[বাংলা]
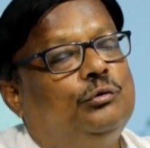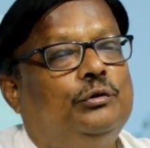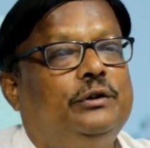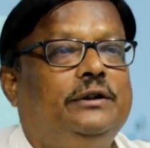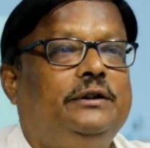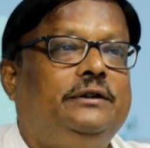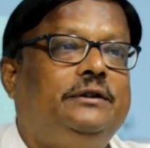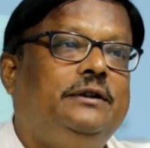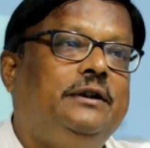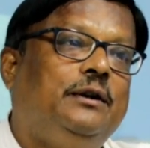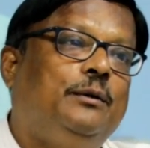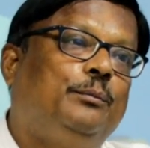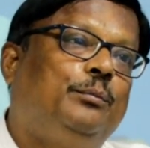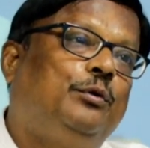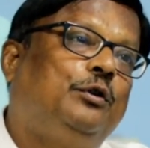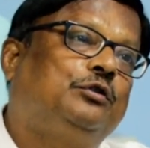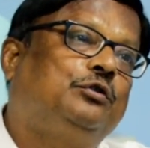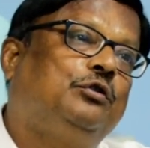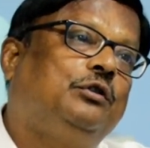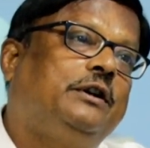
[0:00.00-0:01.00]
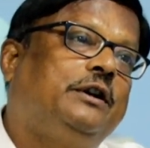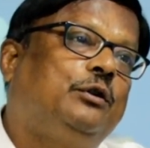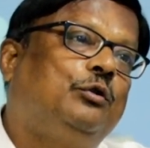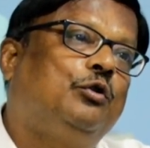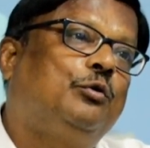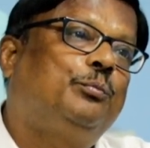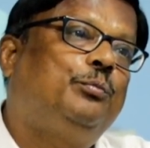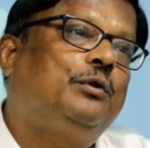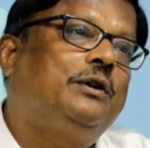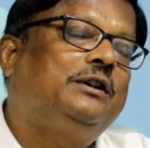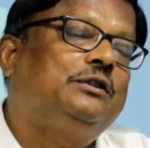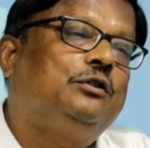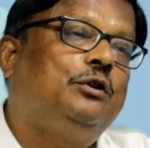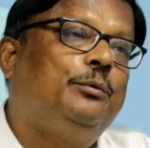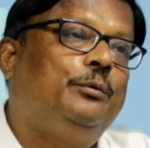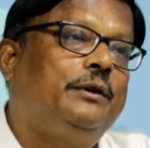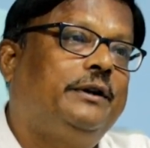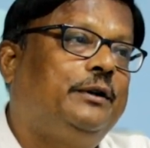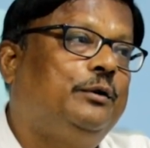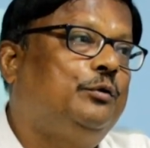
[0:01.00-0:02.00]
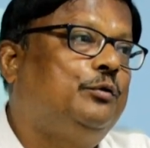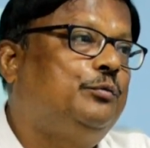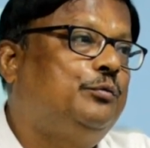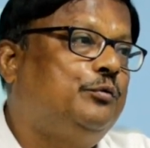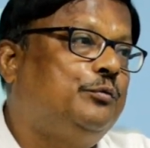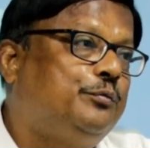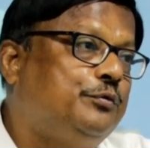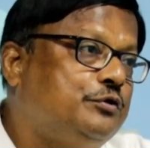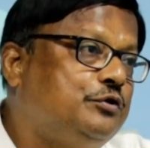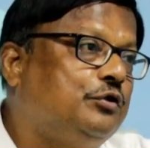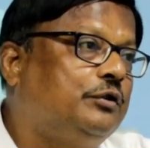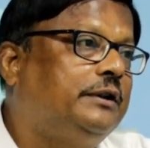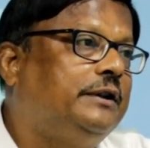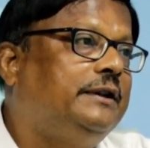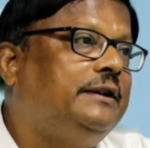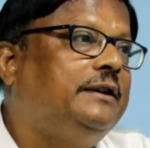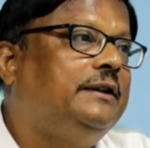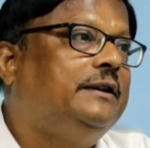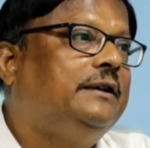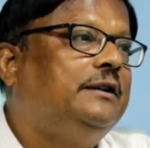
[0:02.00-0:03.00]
ওই ফসলের রোগ পোকা দমনের উপযোগী